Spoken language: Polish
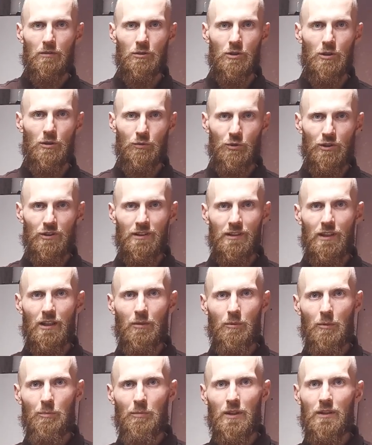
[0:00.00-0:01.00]
Czyli wszystkie
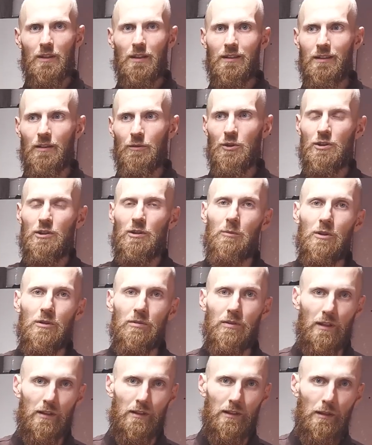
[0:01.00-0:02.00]
jakby pętle zawsze są
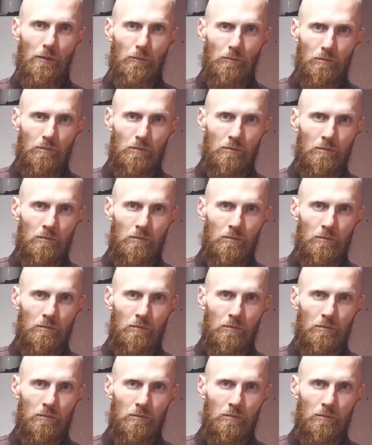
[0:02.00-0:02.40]
otwarte